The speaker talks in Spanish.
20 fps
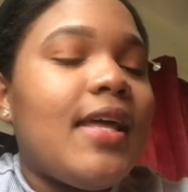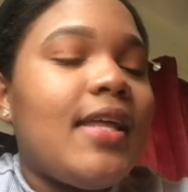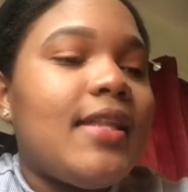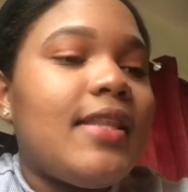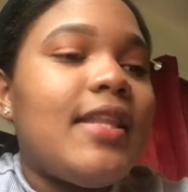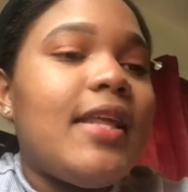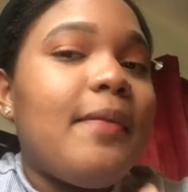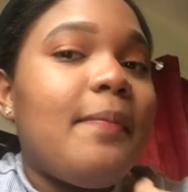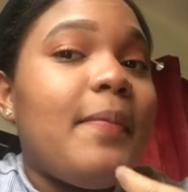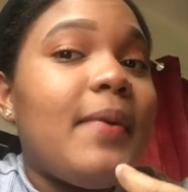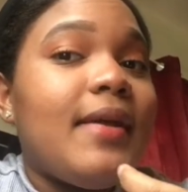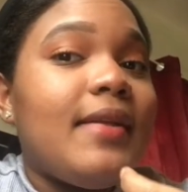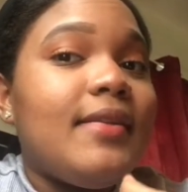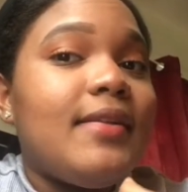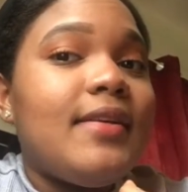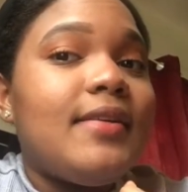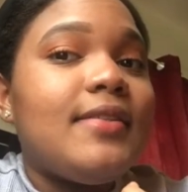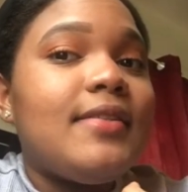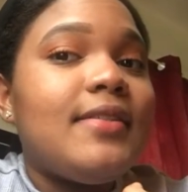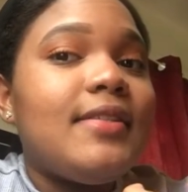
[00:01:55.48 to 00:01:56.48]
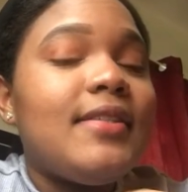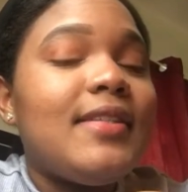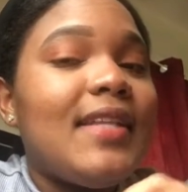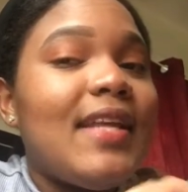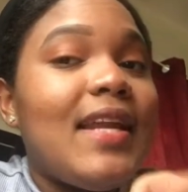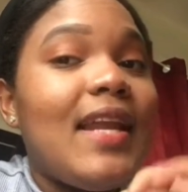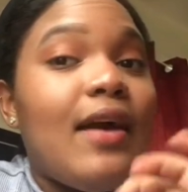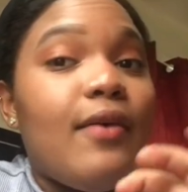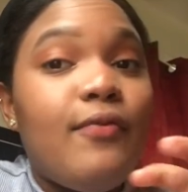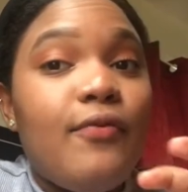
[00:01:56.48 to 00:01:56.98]
dependen
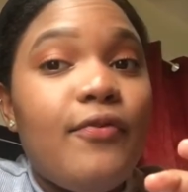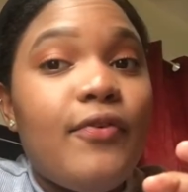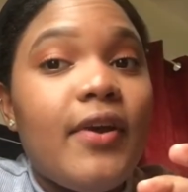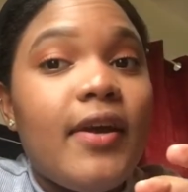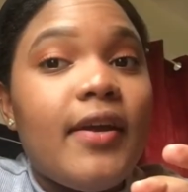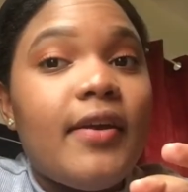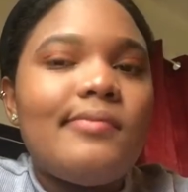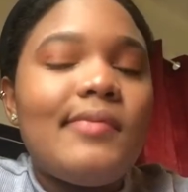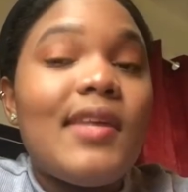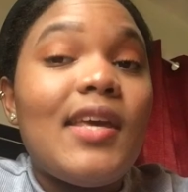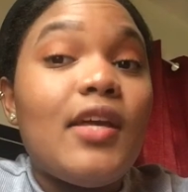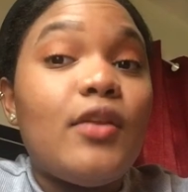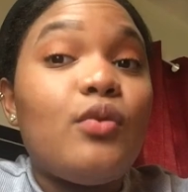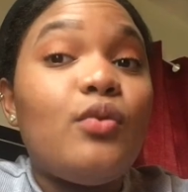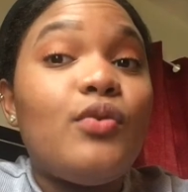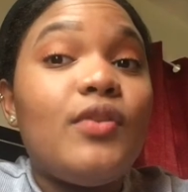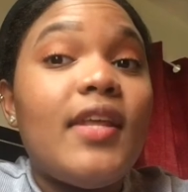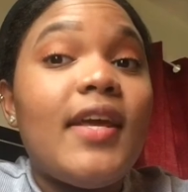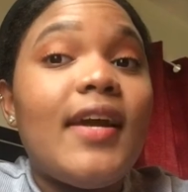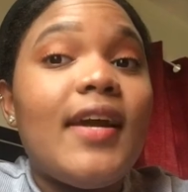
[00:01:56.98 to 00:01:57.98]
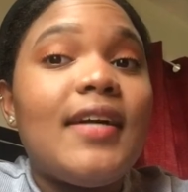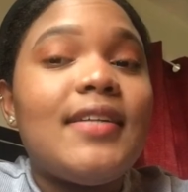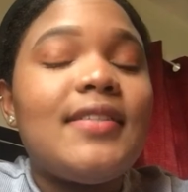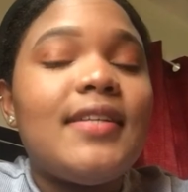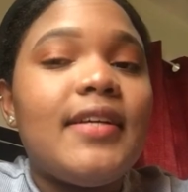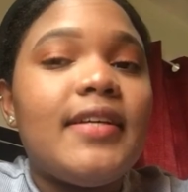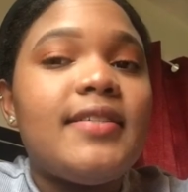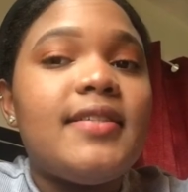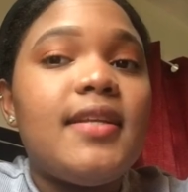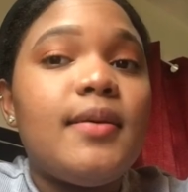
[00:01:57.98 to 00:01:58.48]
de la fe que tú tengas
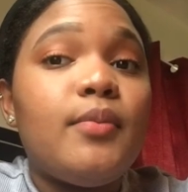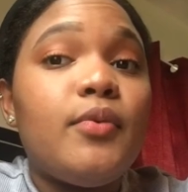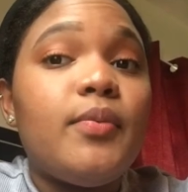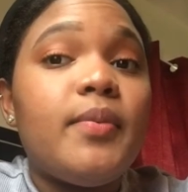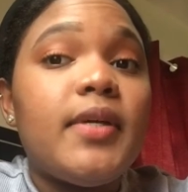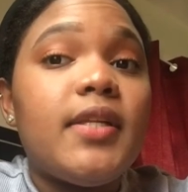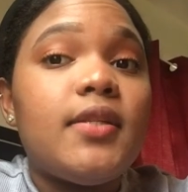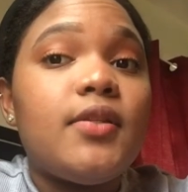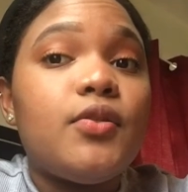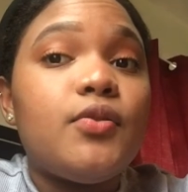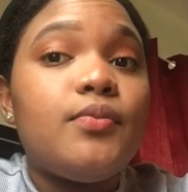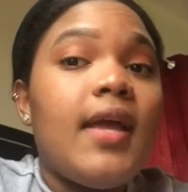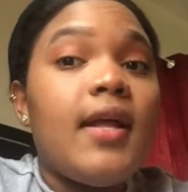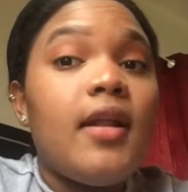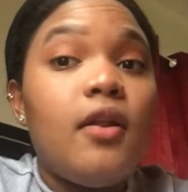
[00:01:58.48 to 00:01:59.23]
en este momento.